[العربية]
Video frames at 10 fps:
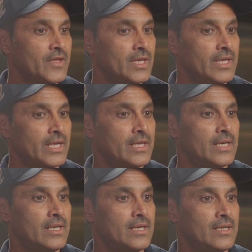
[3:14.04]
ان
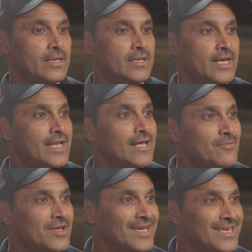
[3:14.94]
العيله
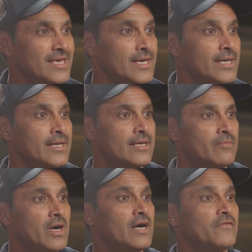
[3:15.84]
الملكيه
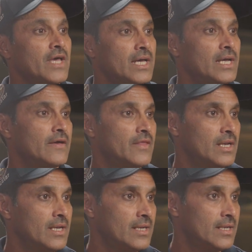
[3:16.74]
صحيح. محافظه على هذا
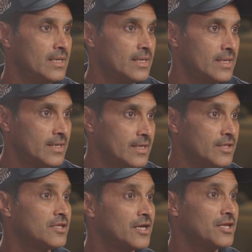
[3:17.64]

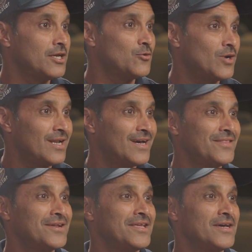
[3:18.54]
التاريخ وعلى
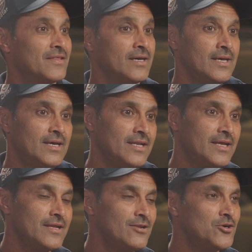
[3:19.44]
هذه الرياضه
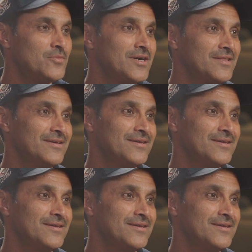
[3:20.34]
لان اليوم هذا